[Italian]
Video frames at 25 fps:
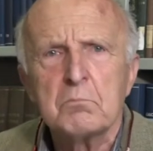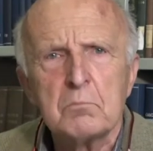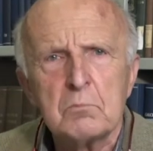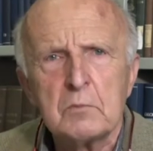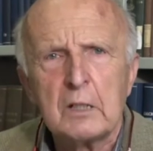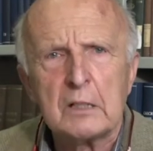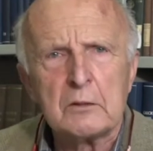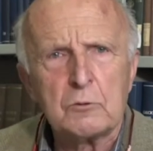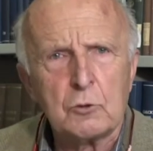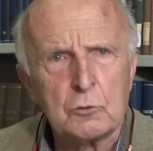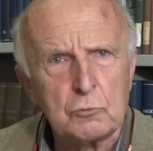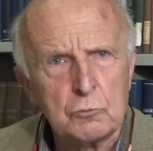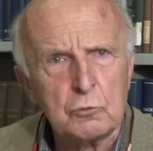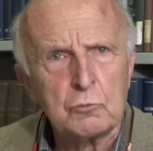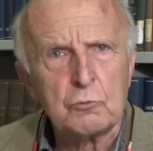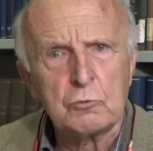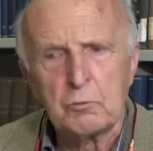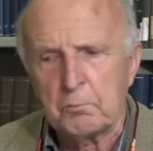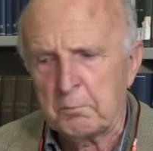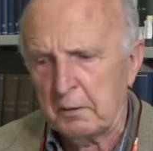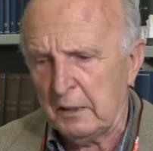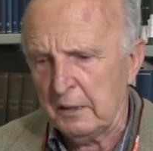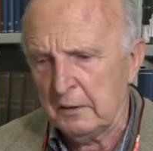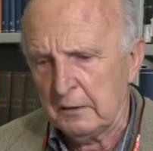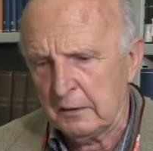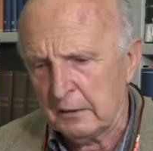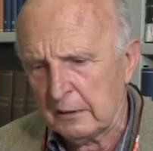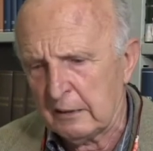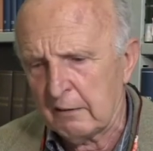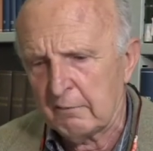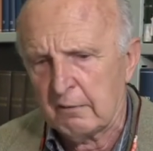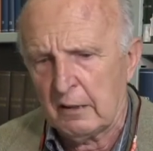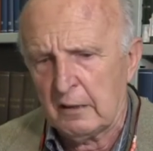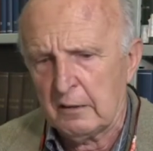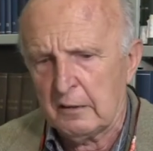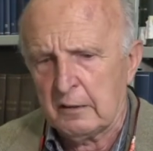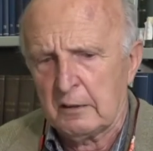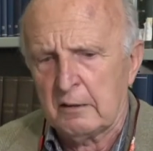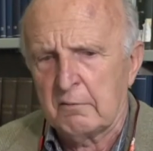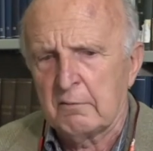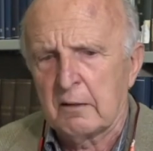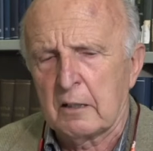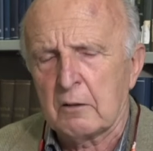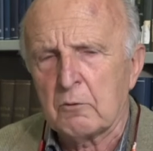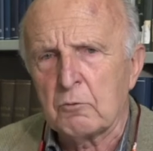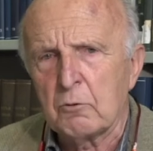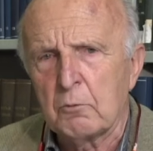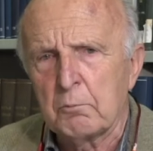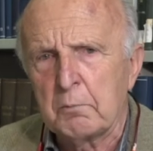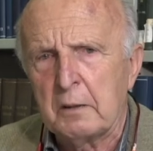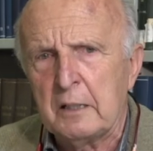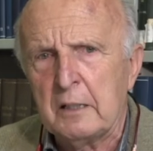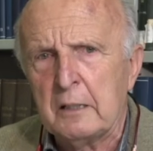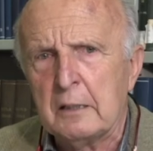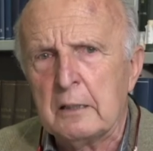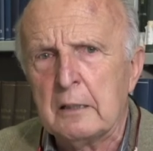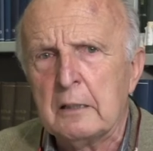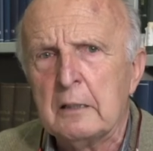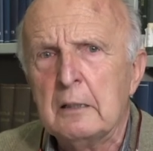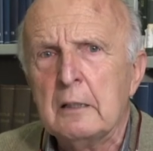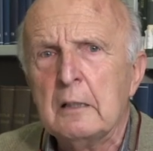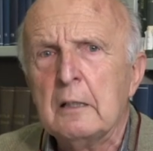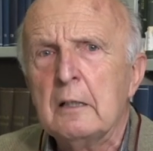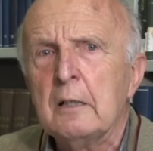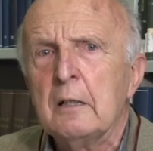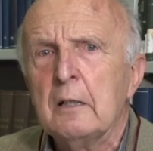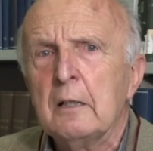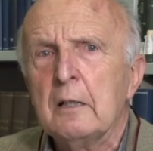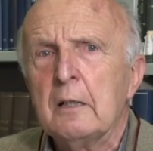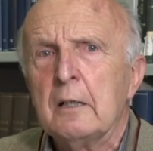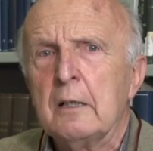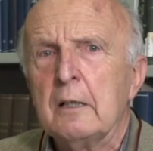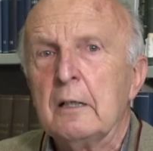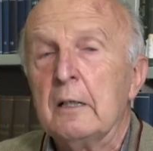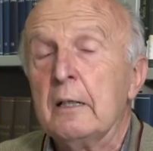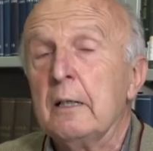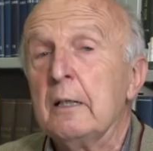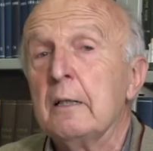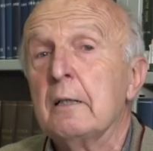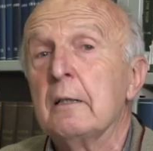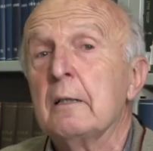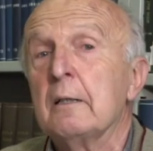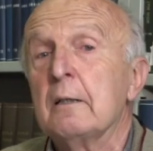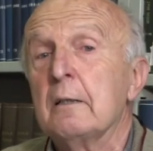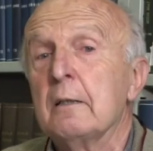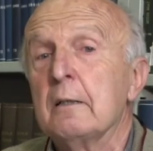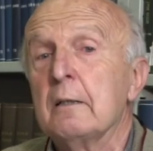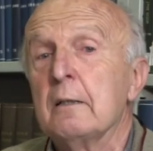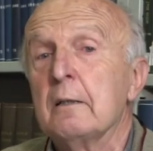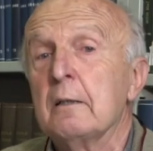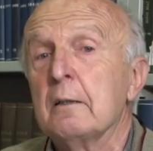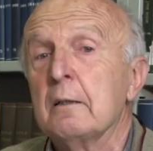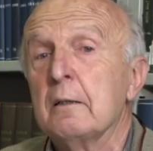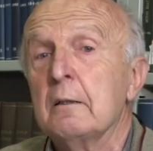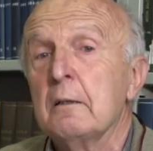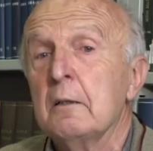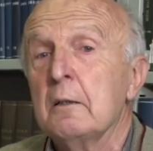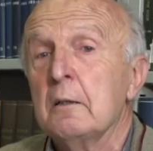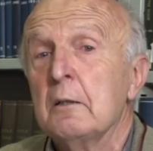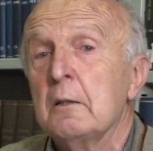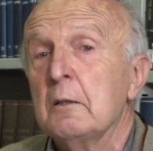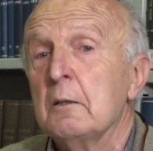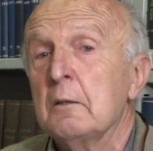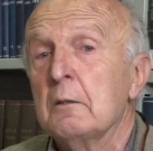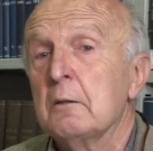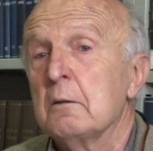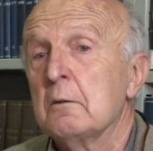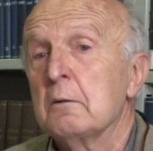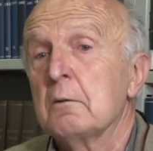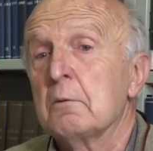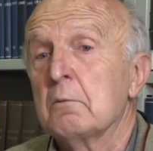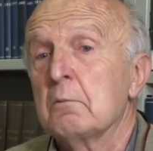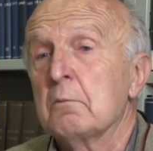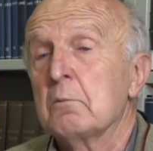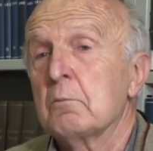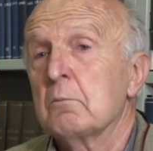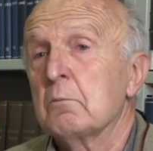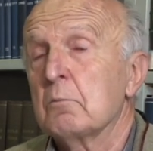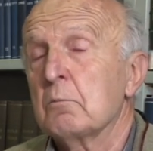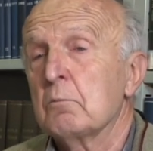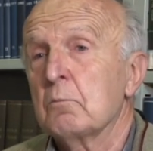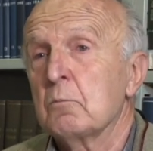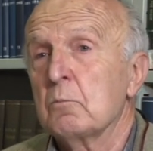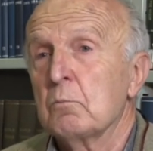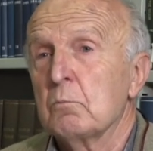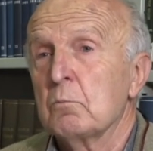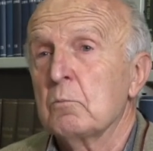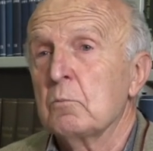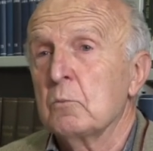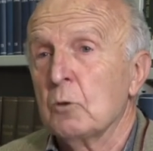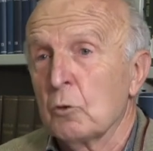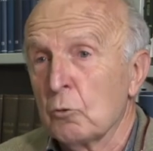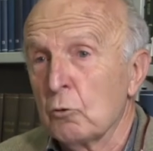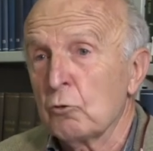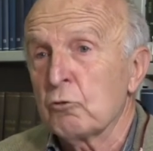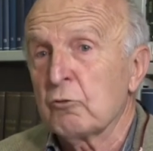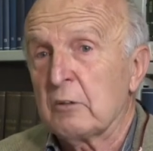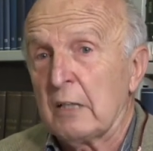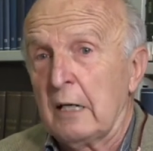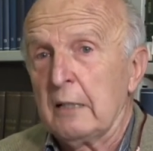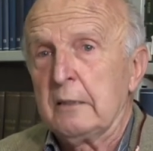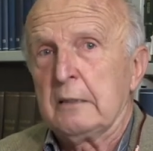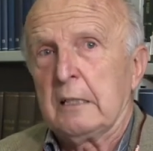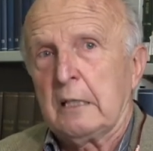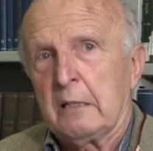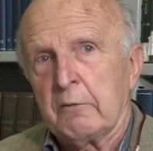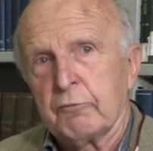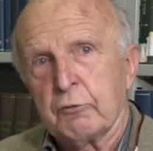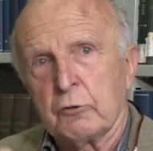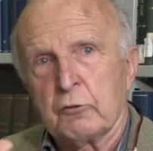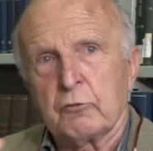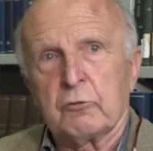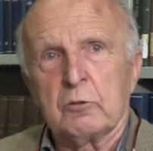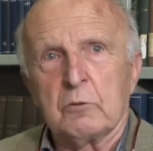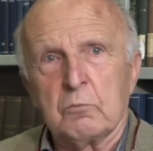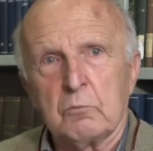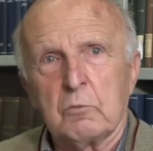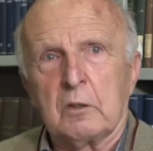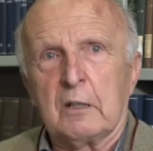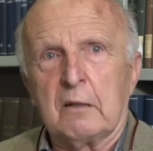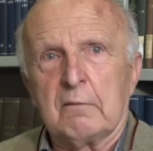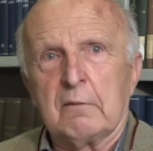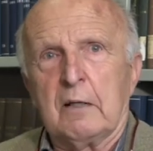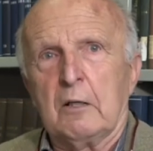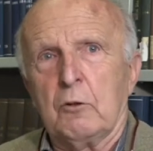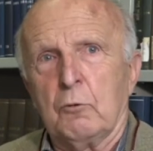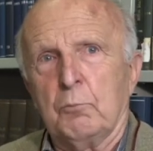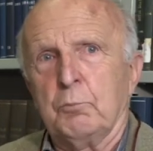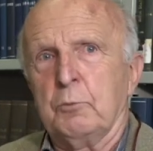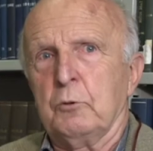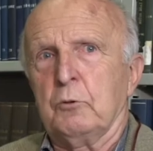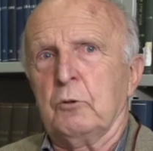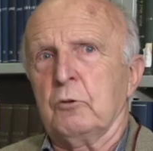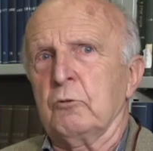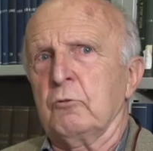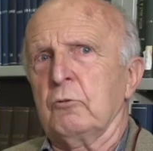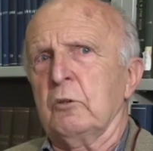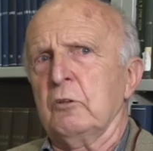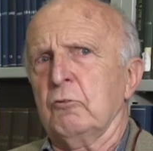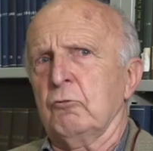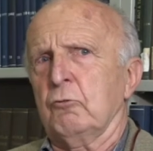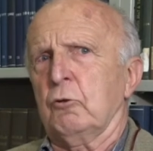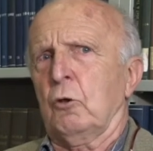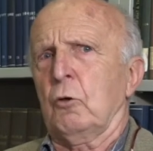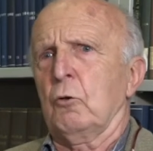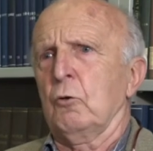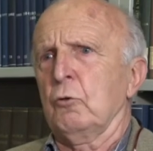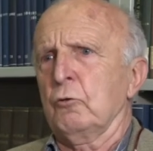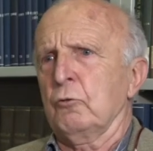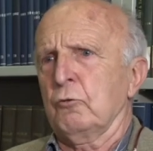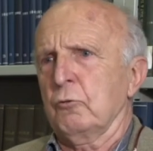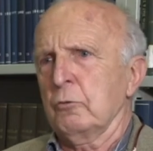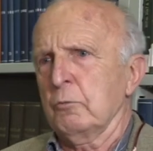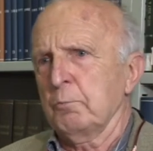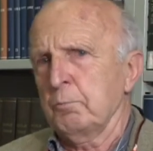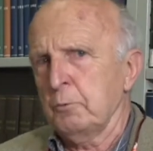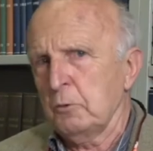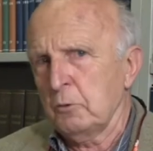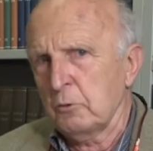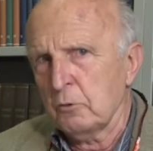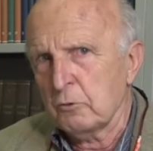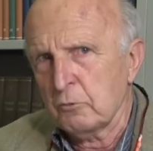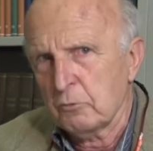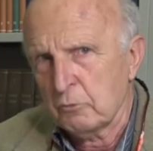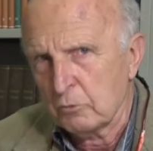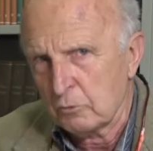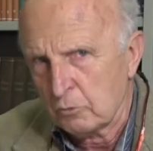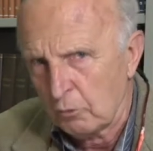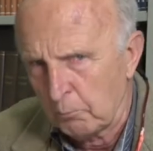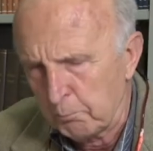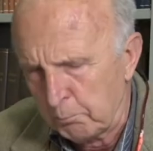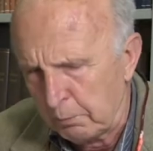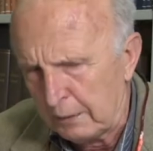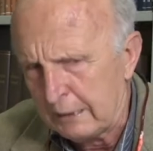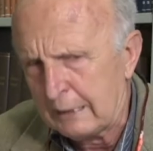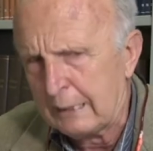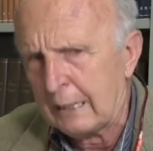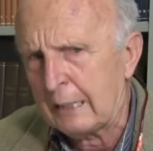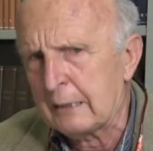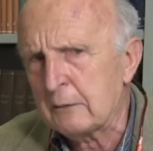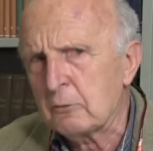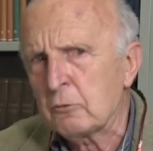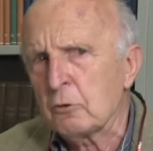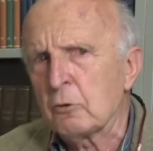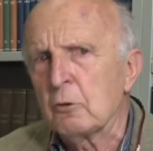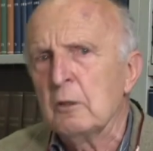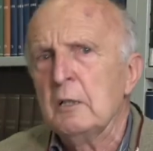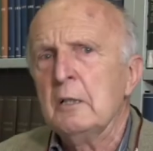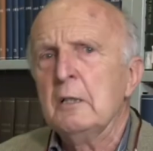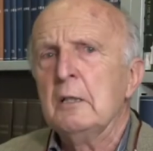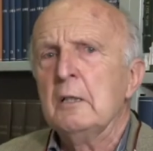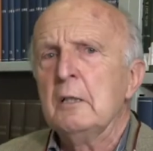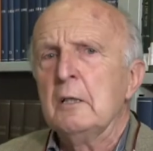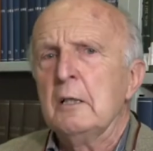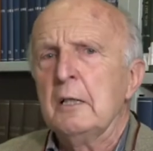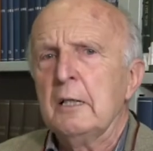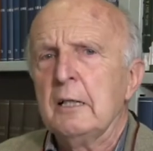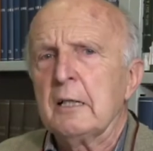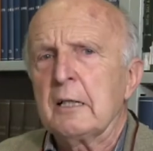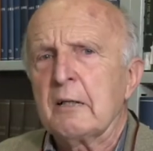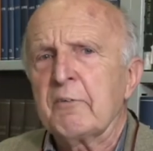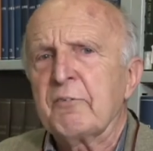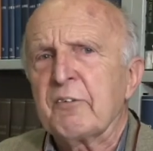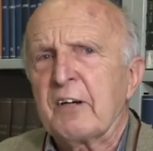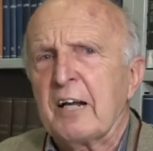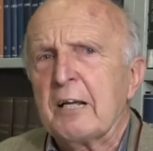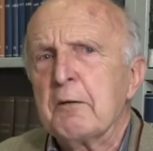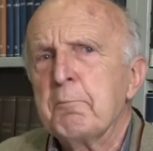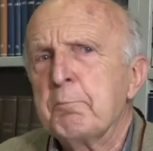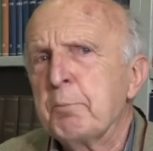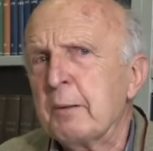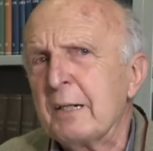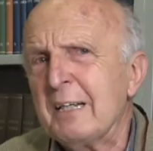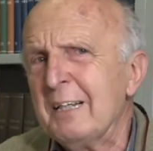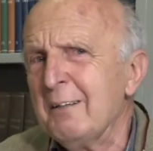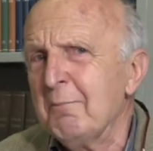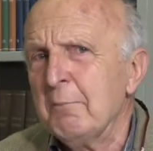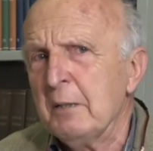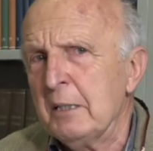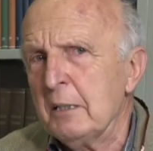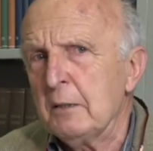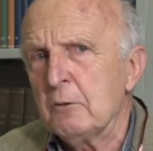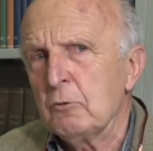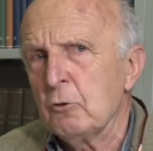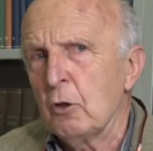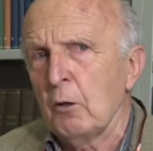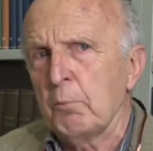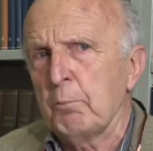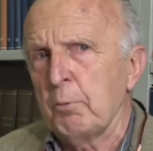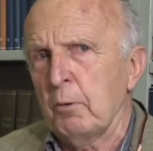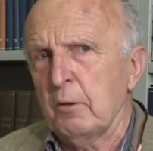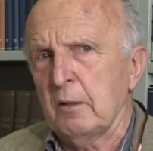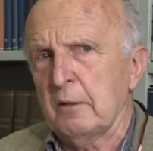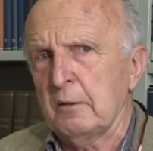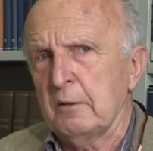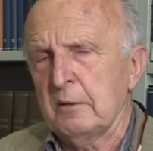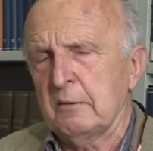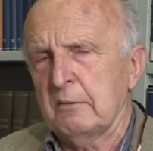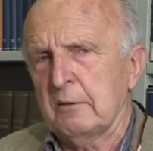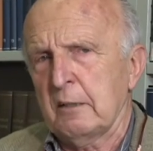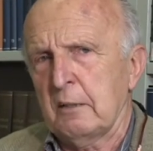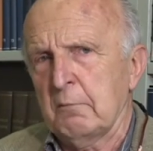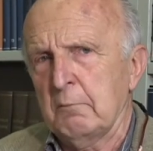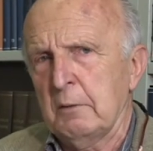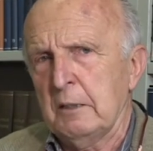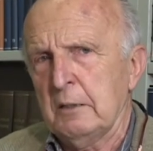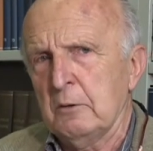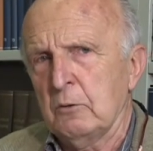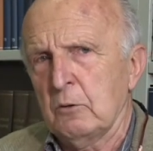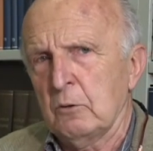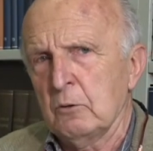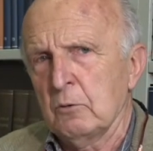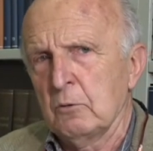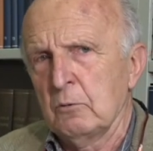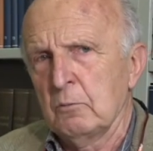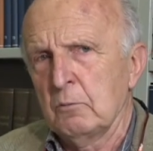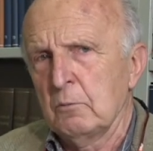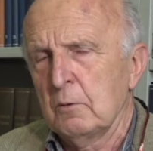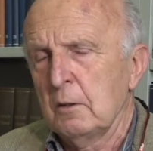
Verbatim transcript: andò tutto bene, i cavalli arrivarono bene e eh, eh, nonostante che fosse un cavallo piuttosto estroso, piuttosto complicato, era fra i primi dopo l'addestramento.